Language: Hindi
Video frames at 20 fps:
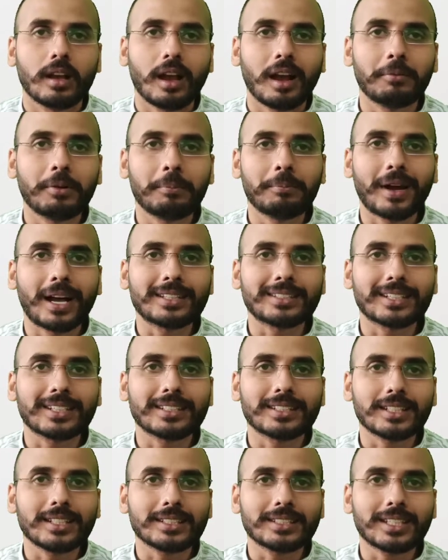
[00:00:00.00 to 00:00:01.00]
अब हम बात
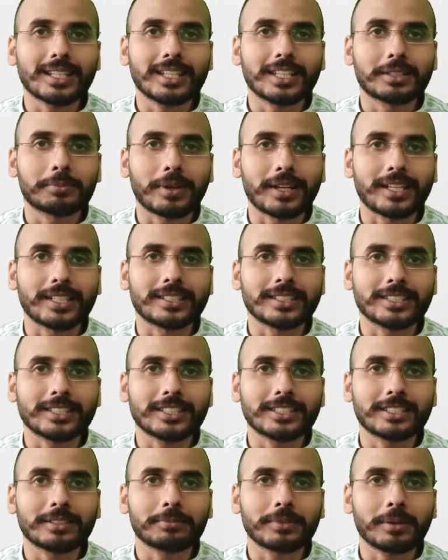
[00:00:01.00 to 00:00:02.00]
करते हैं इसके रेस्पिरेटरी
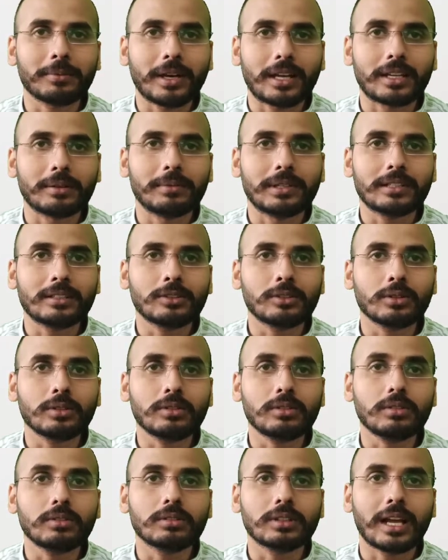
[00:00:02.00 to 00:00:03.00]
सिस्टम के बारे में
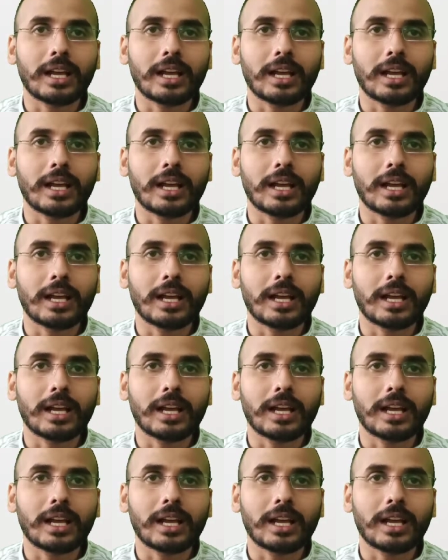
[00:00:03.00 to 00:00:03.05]
तो